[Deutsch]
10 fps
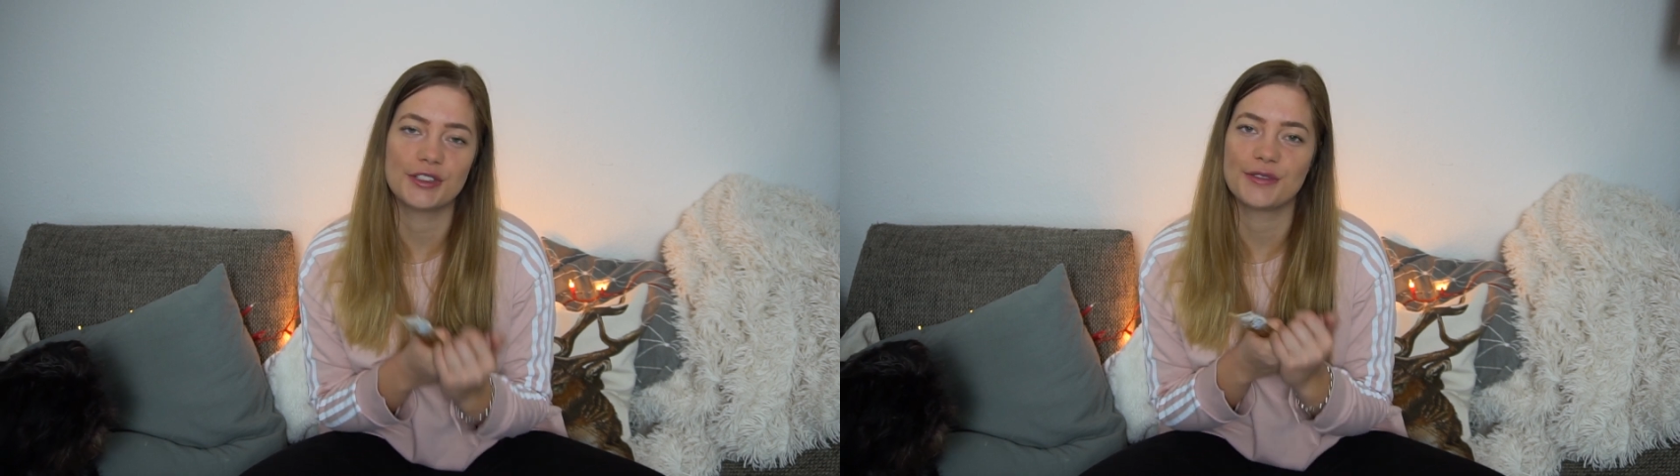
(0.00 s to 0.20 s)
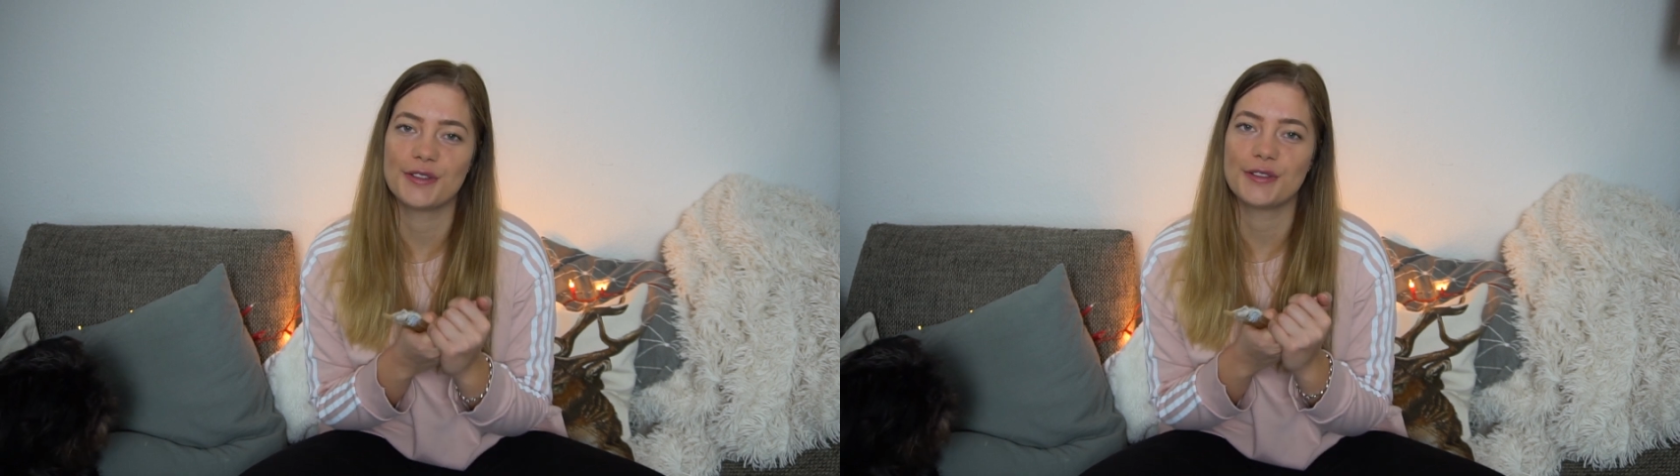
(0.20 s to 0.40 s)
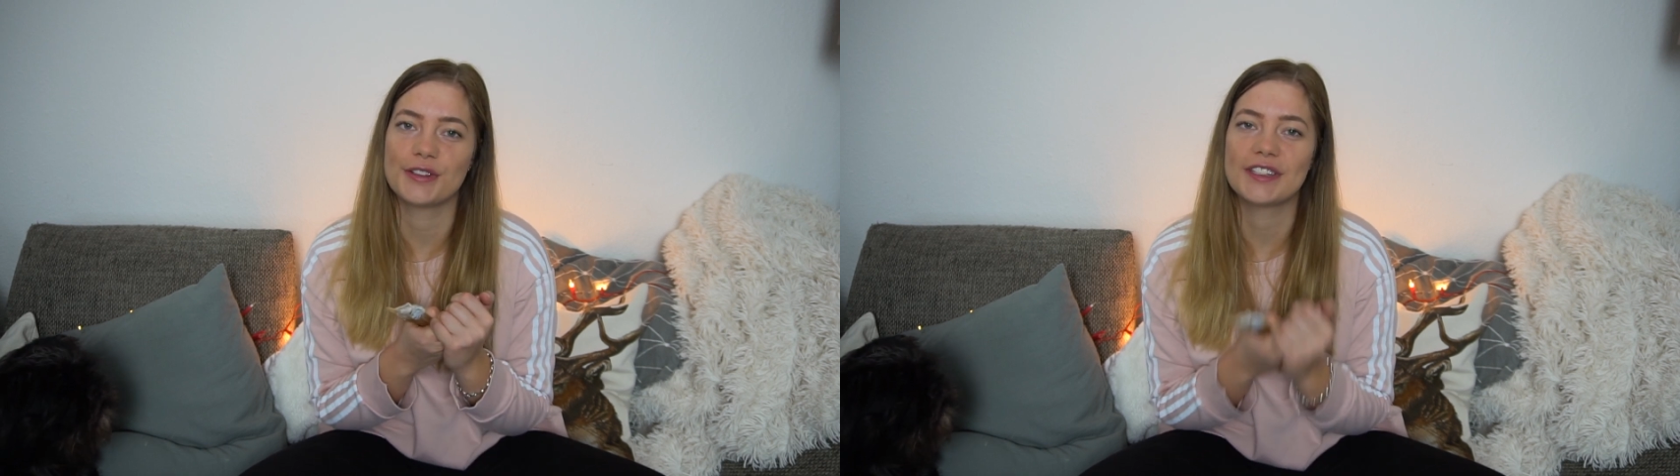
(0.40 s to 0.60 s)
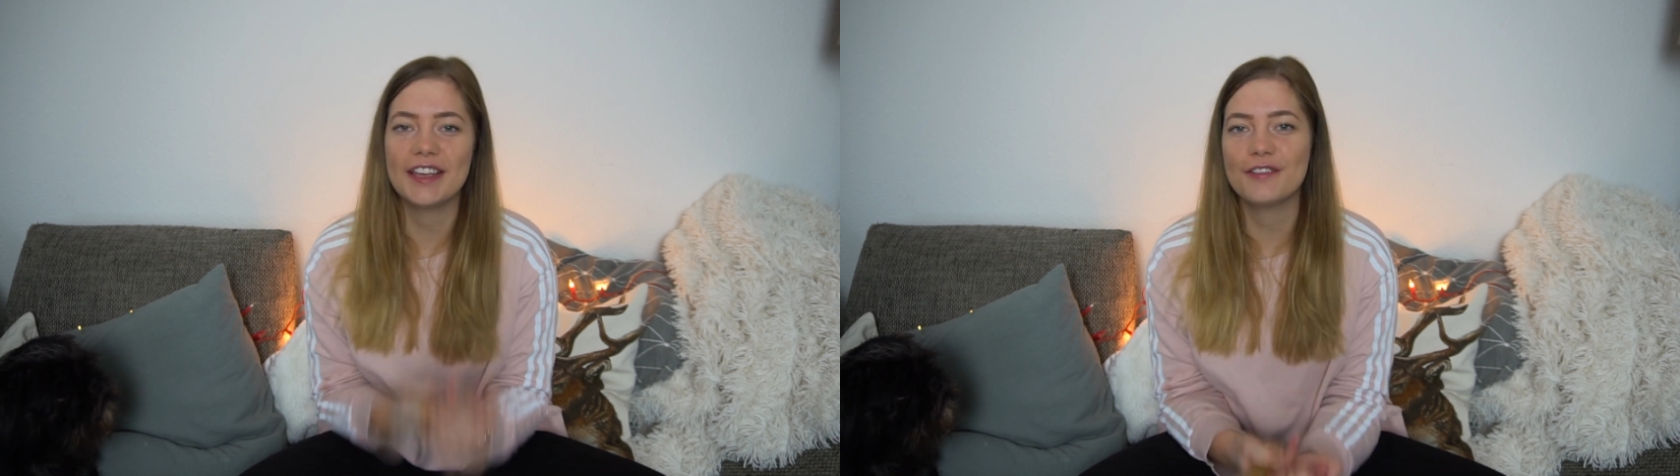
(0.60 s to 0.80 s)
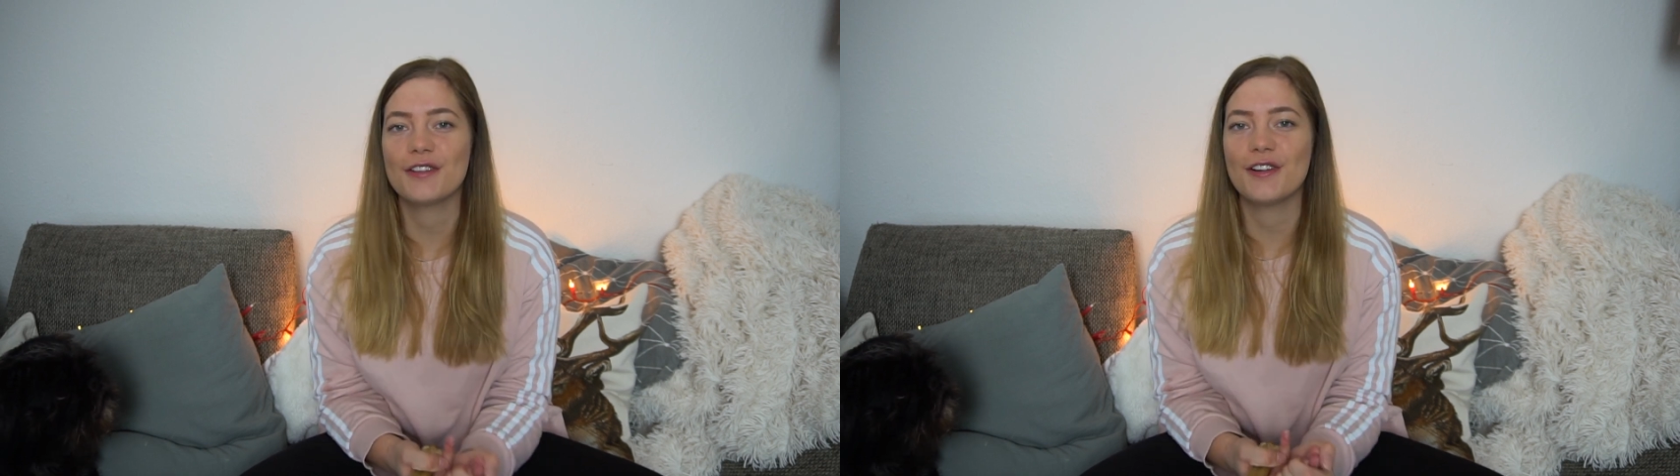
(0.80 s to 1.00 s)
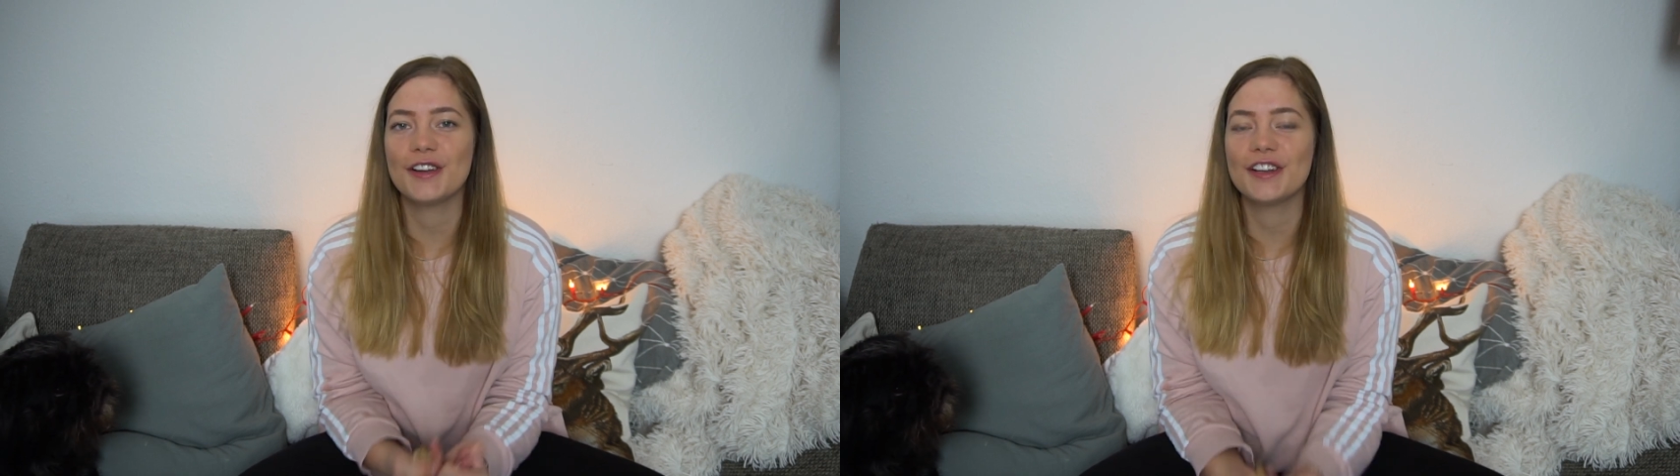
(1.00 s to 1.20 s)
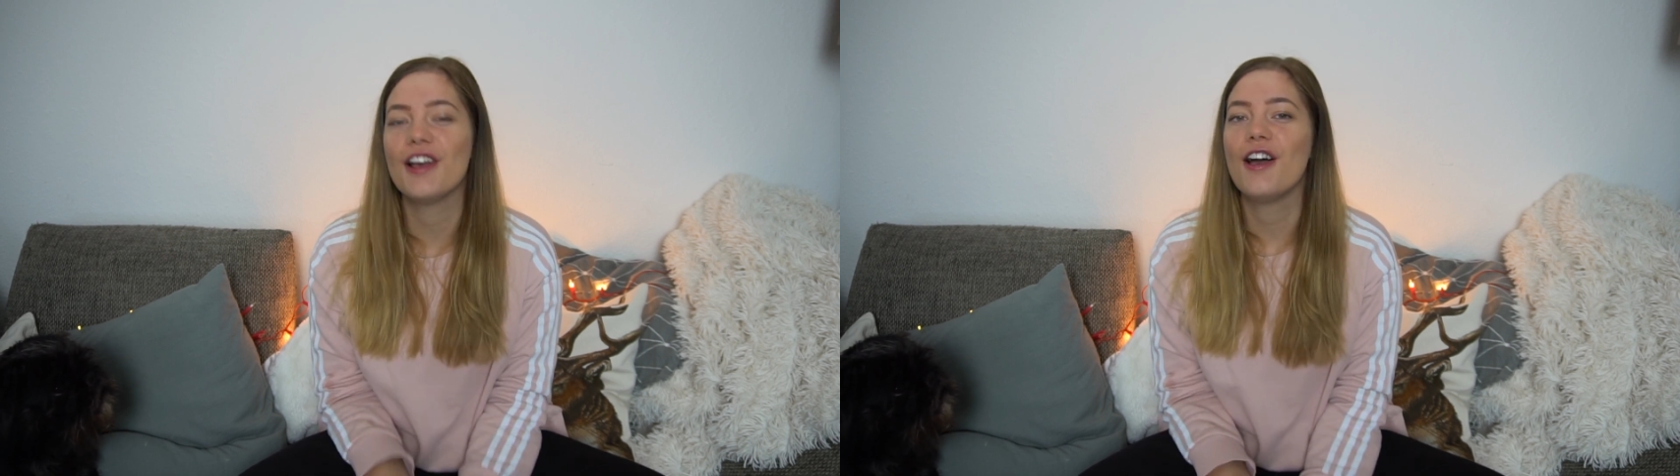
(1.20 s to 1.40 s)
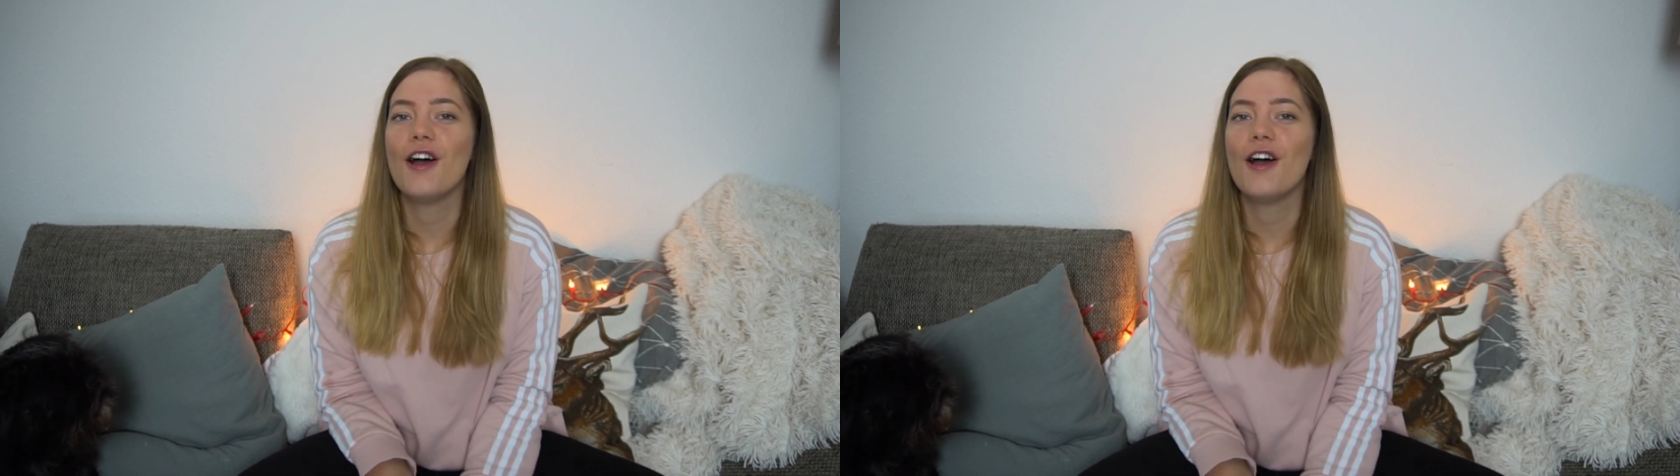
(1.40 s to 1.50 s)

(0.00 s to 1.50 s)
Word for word: Das würde uns sehr freuen.